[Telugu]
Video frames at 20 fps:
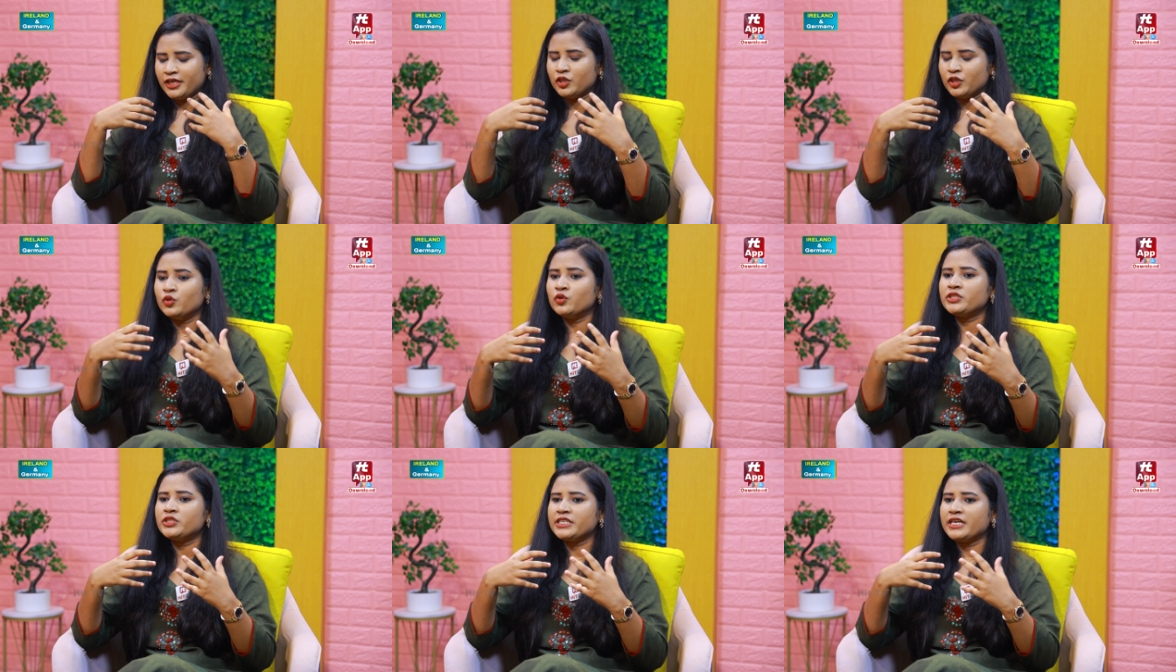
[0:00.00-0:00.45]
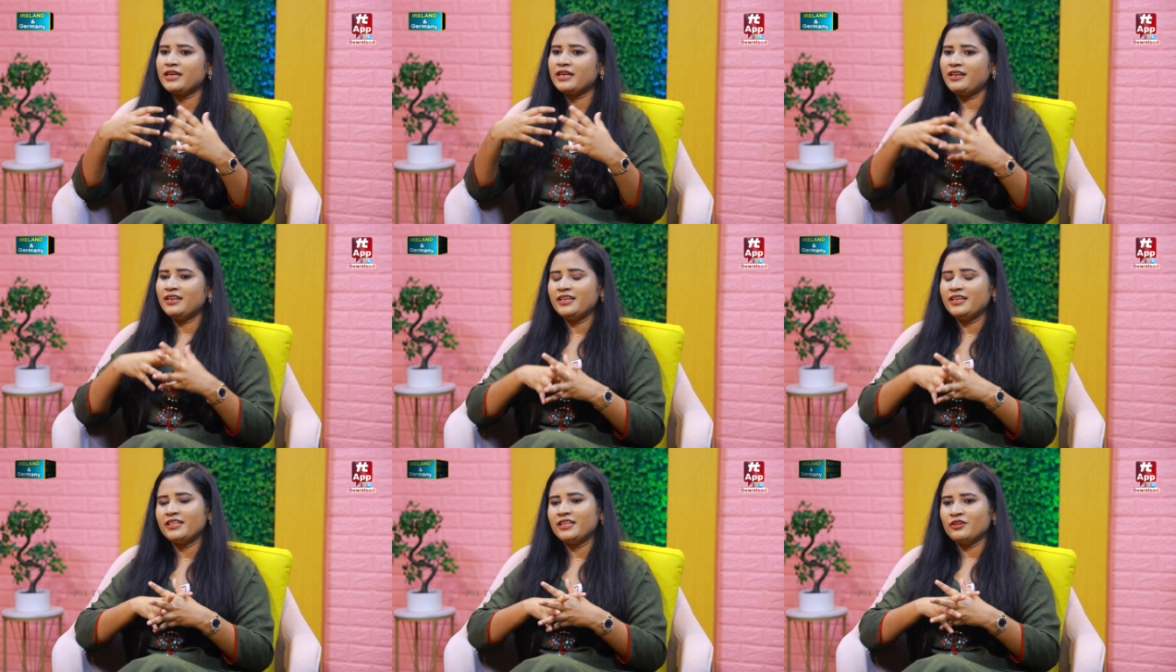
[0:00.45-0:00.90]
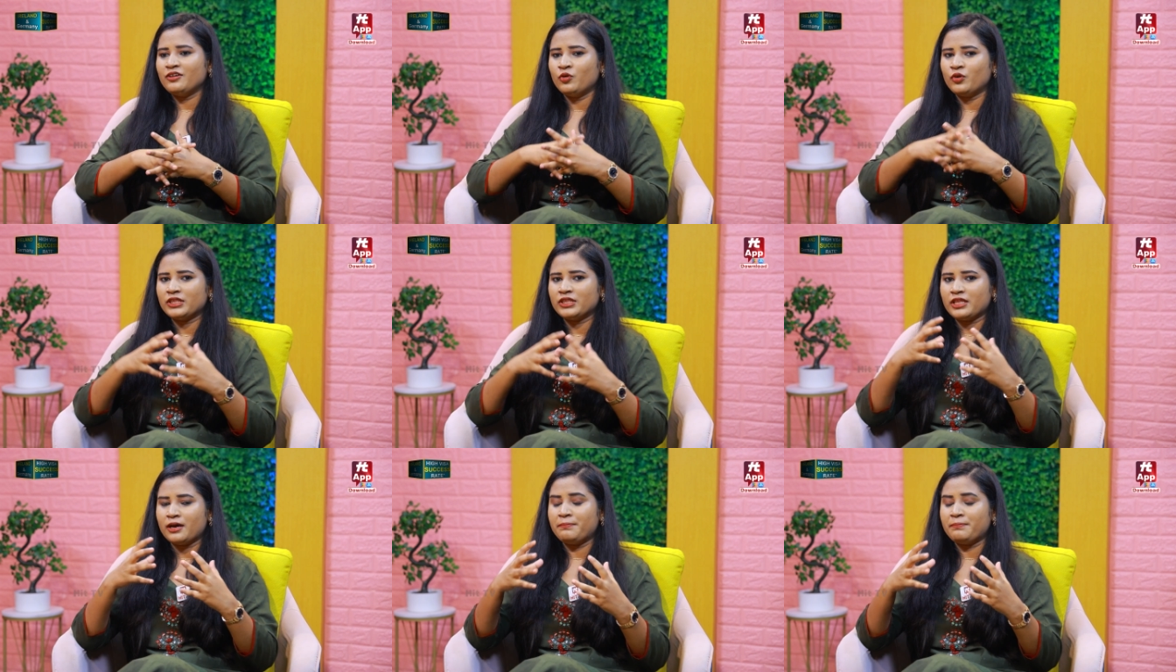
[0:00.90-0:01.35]
ఏదో చేయాలనేది
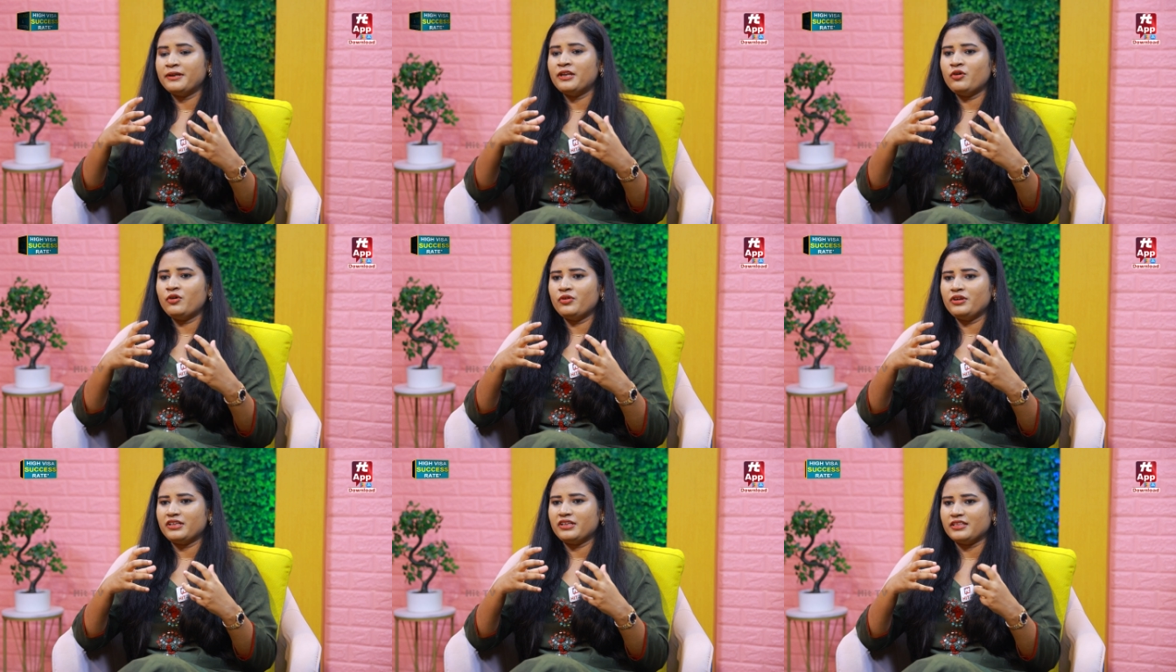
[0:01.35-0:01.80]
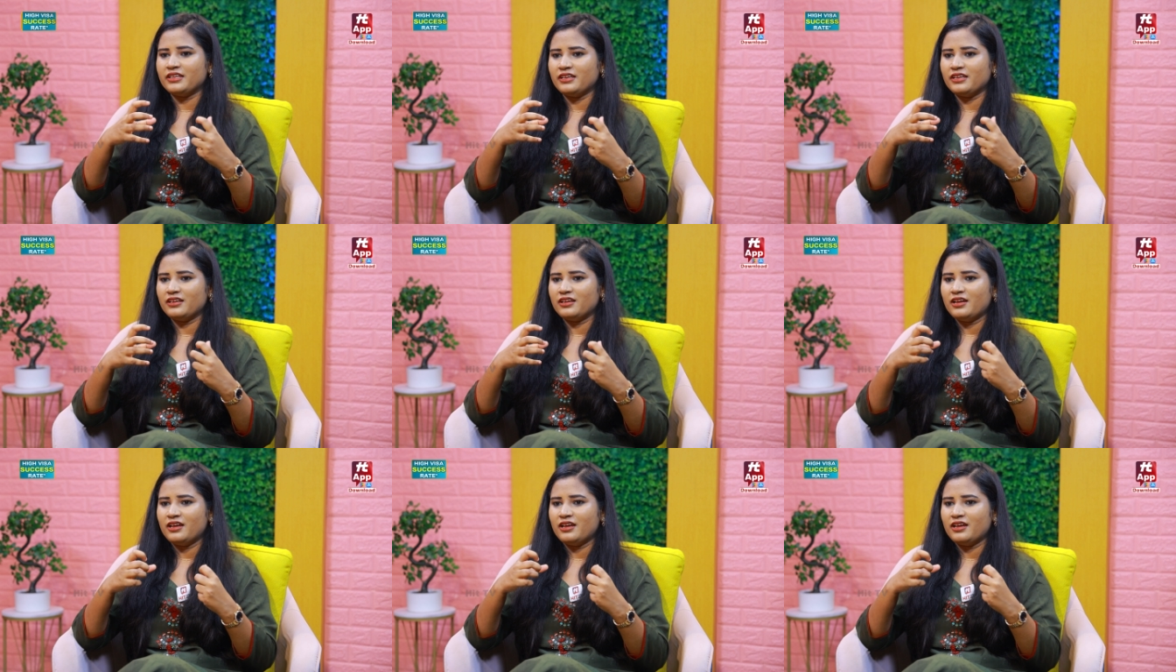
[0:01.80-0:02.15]
ఒక తపన ఉంటుంది